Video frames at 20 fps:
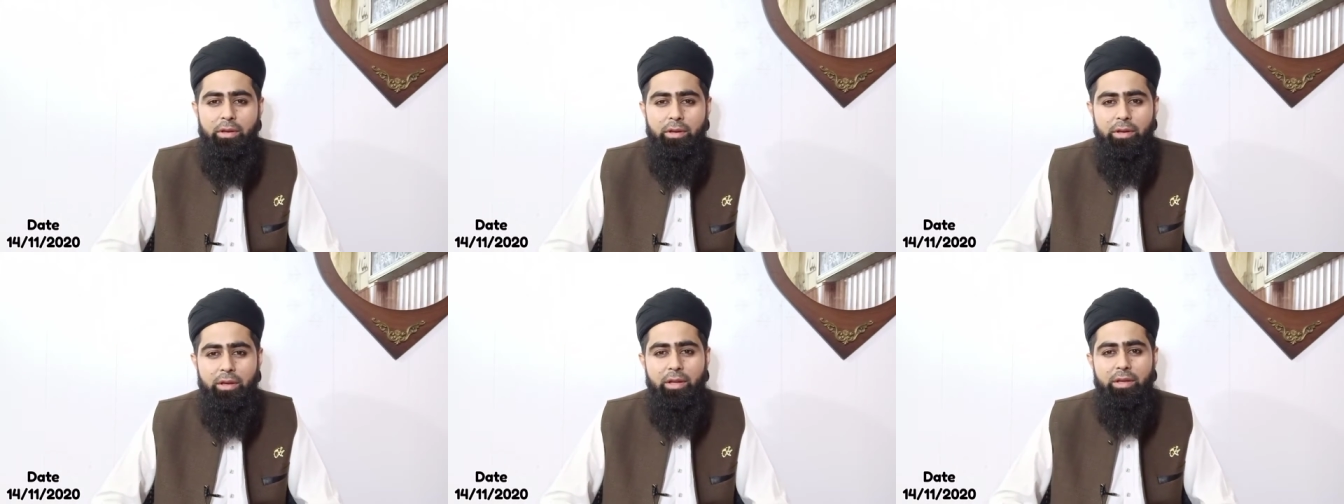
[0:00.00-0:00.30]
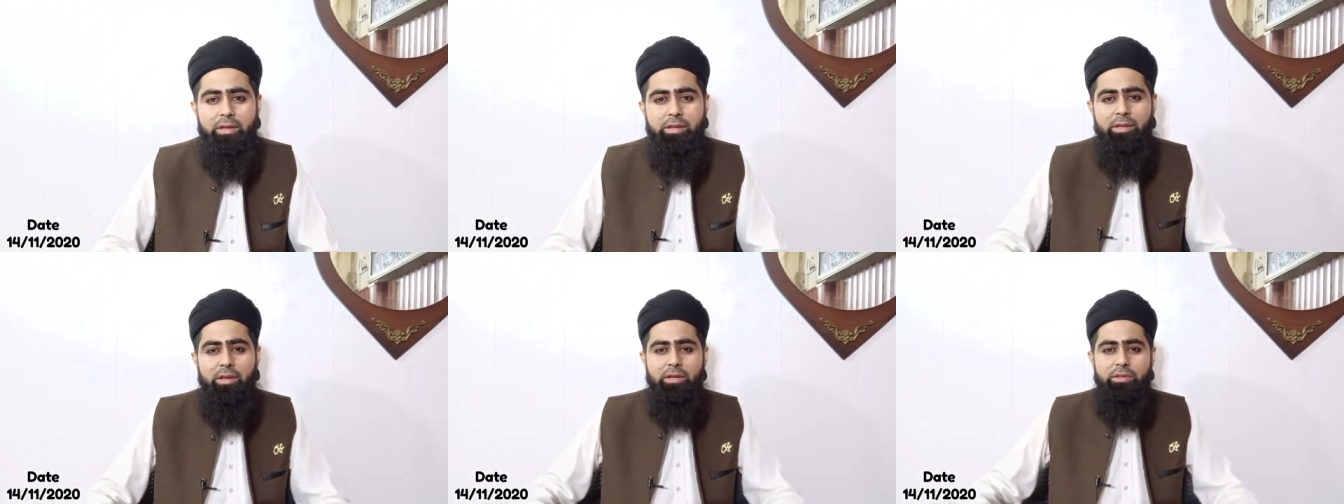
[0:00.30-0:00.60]

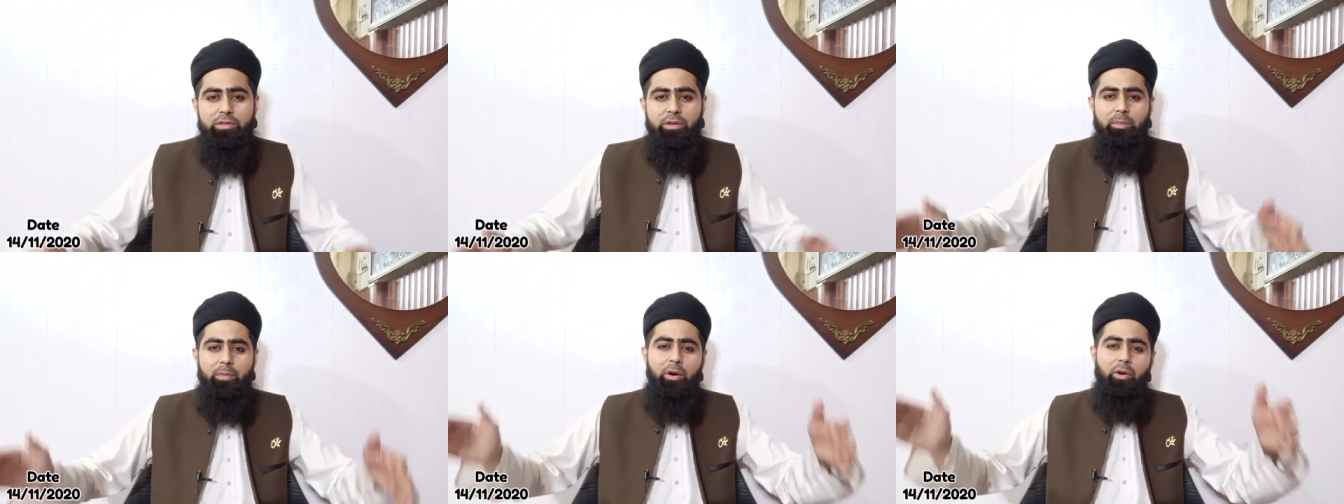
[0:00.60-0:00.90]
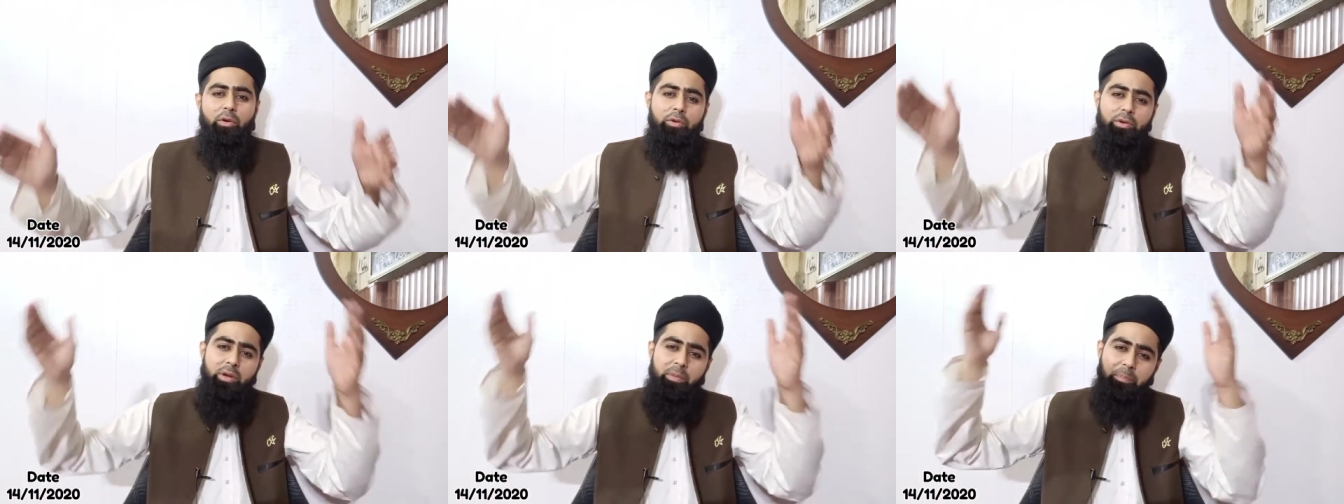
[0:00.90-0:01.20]
नेकियां जमा
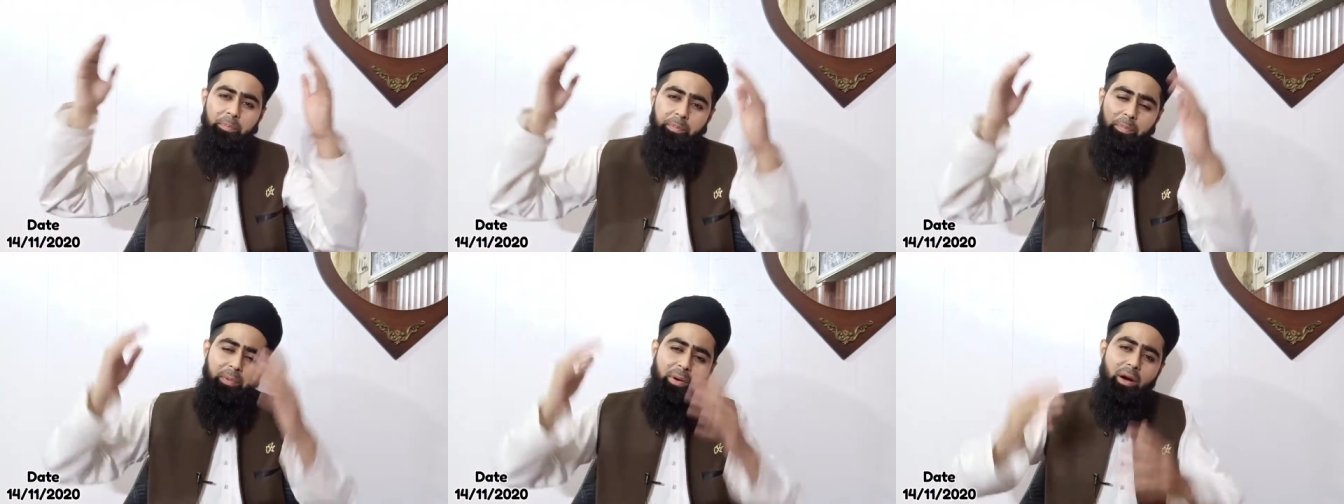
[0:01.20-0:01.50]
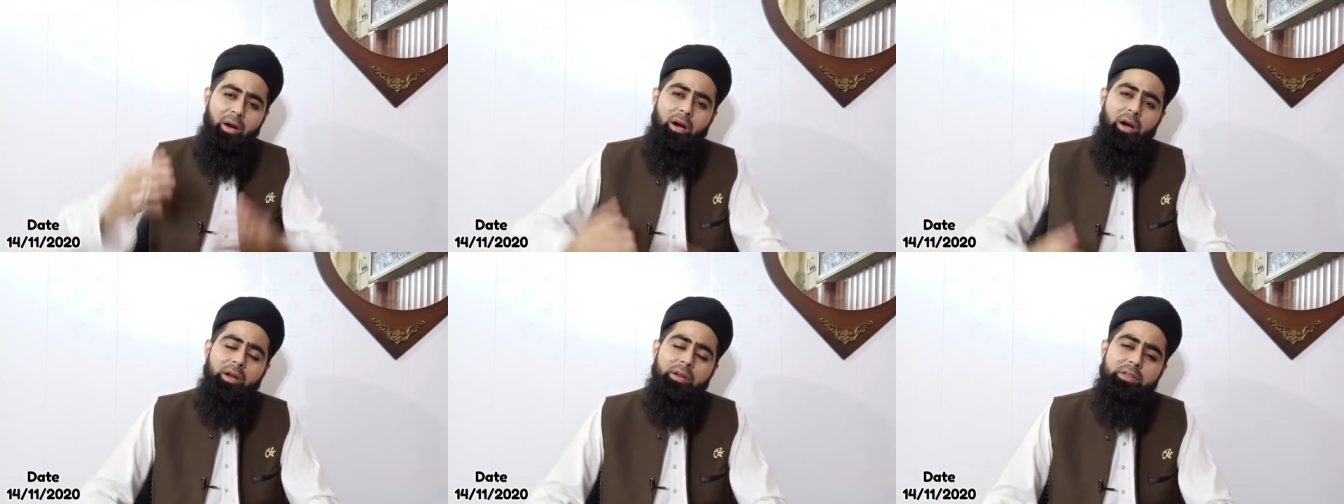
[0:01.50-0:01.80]
होकर
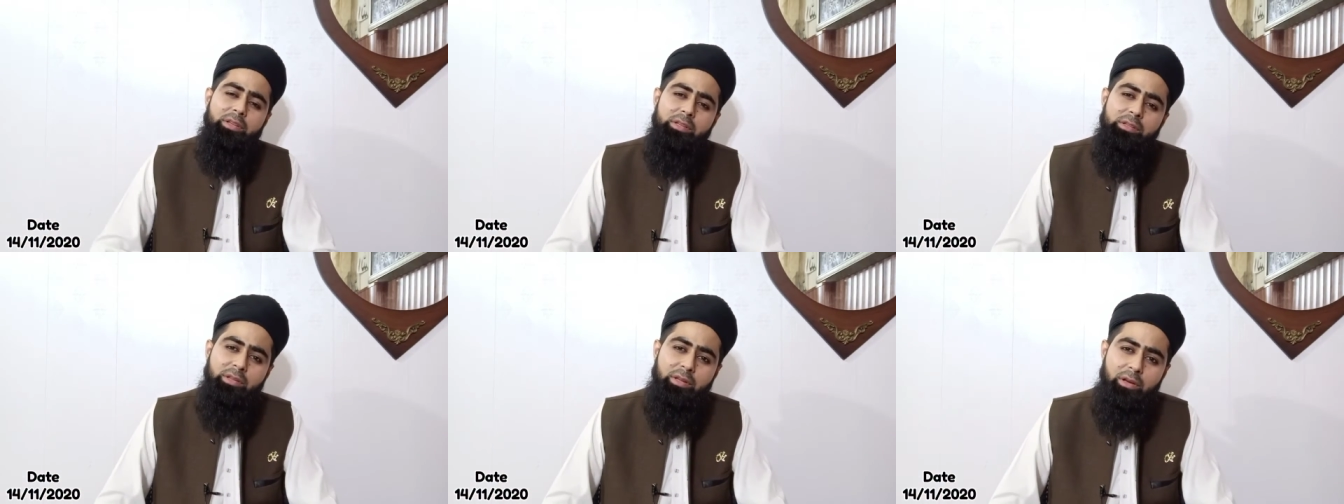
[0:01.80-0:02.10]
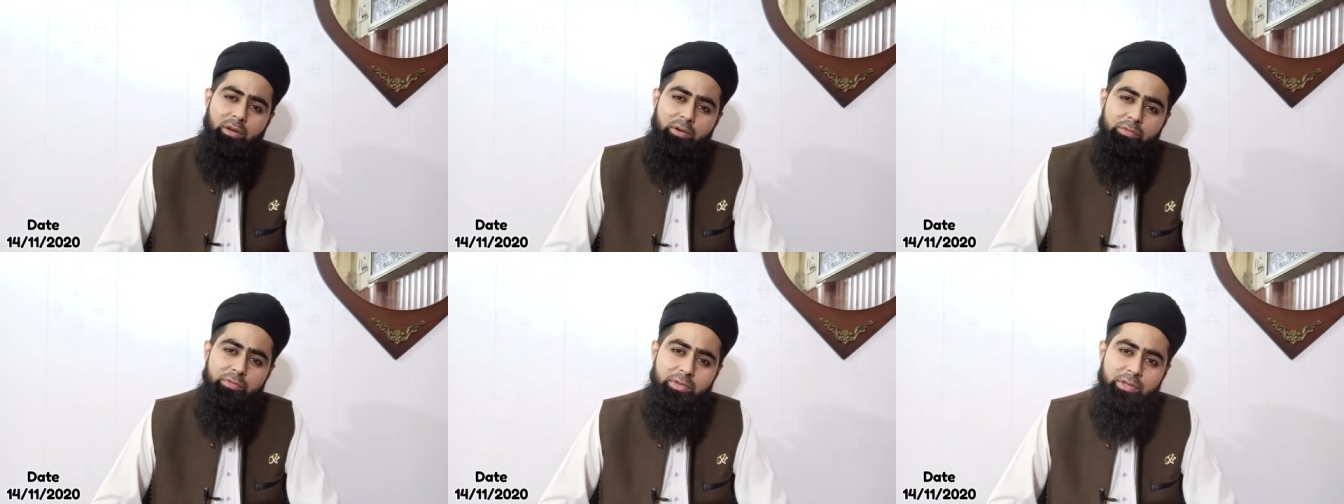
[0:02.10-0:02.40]
पहाड़ की
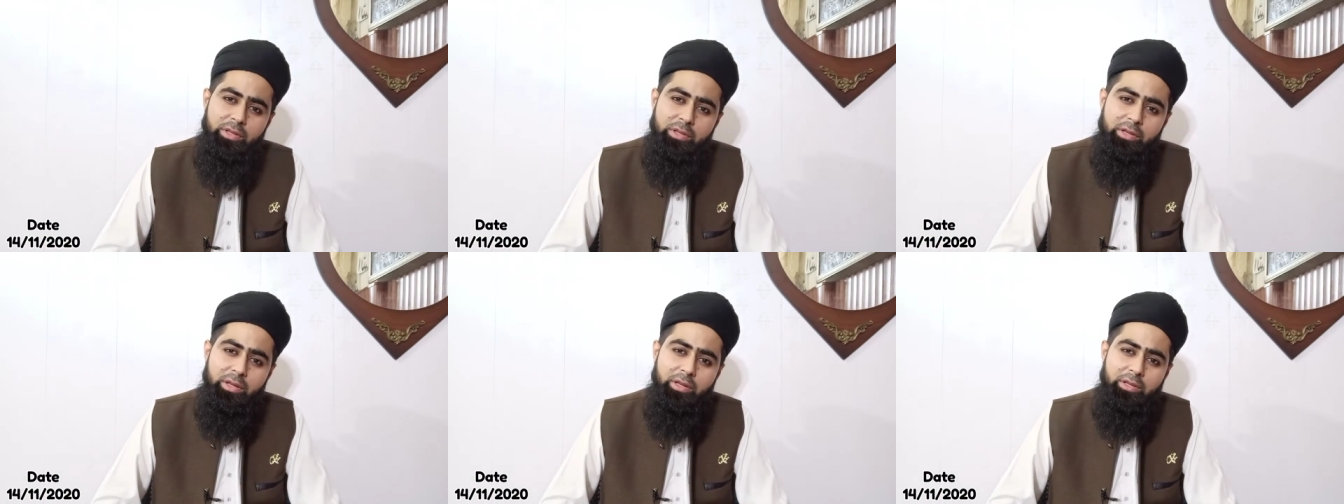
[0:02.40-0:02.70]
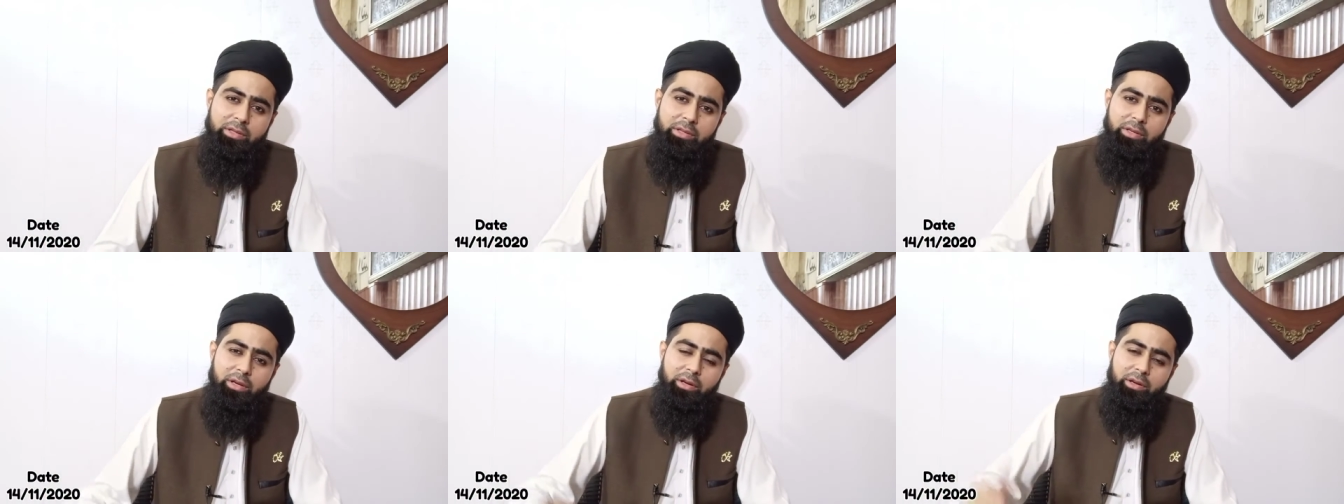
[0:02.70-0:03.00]
तरह उनकी
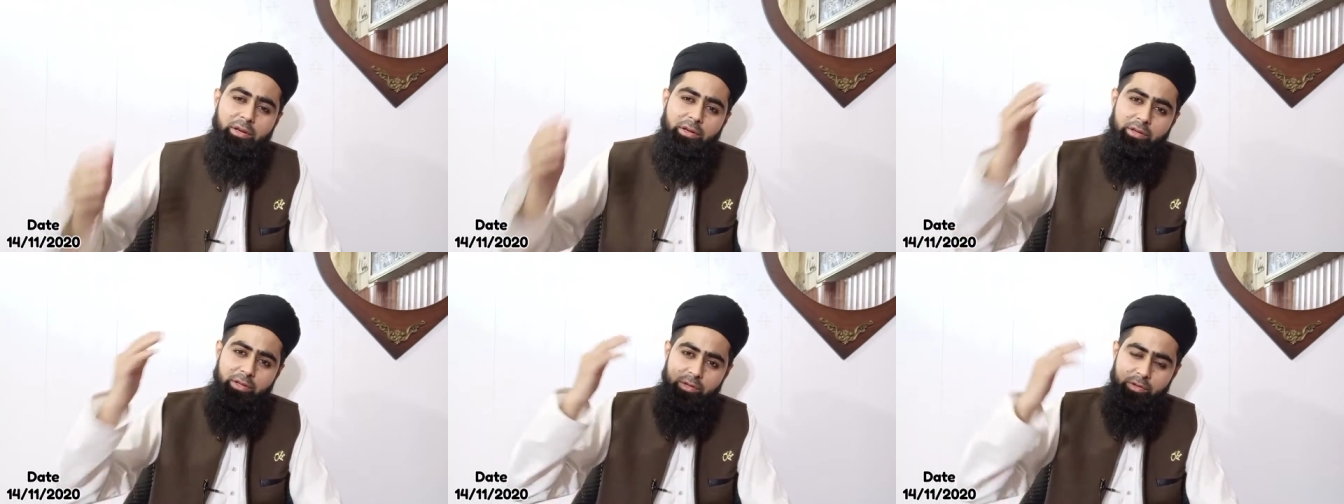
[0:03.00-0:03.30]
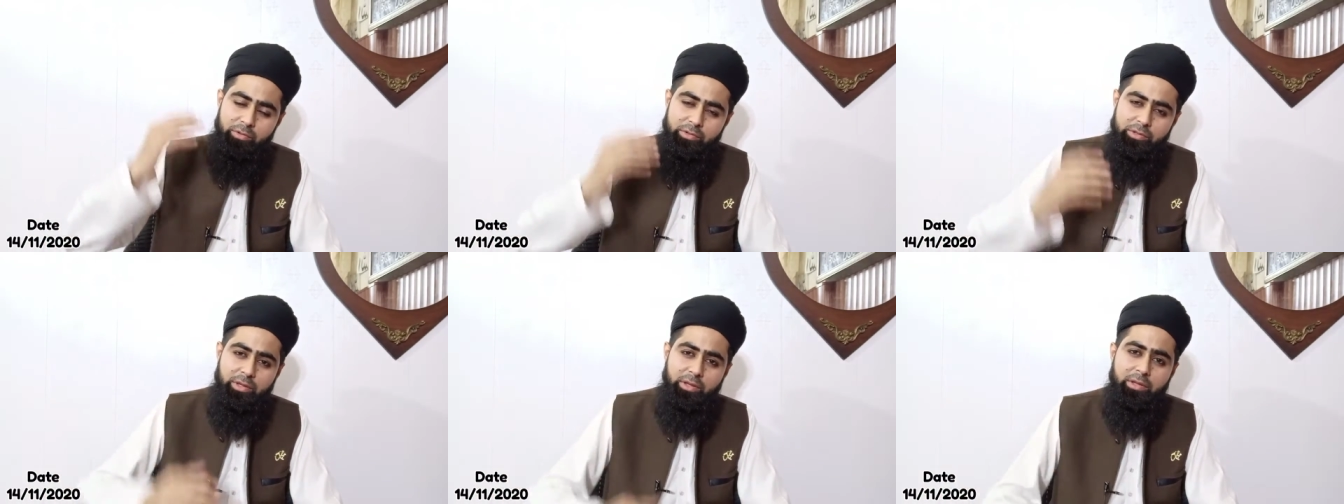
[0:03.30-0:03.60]
नेकियां
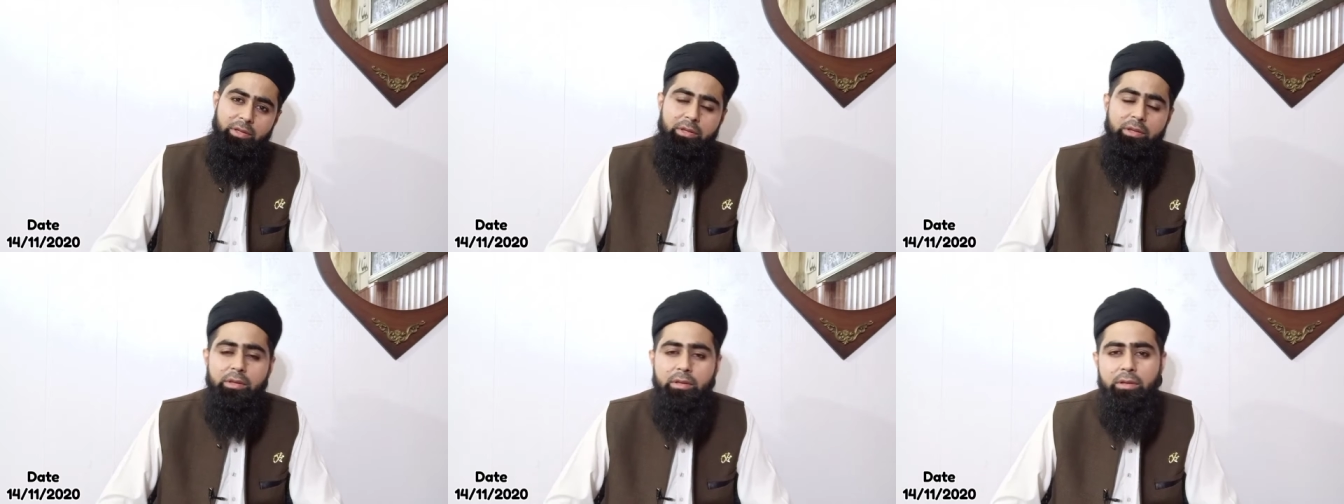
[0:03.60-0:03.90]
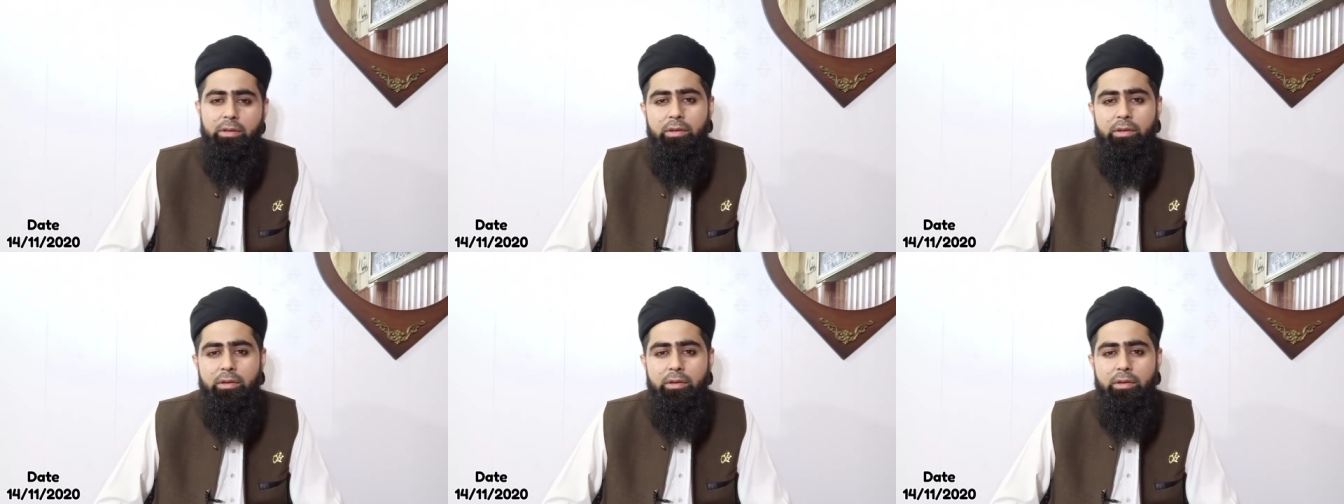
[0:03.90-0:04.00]
इकट्ठी हो जाएंगी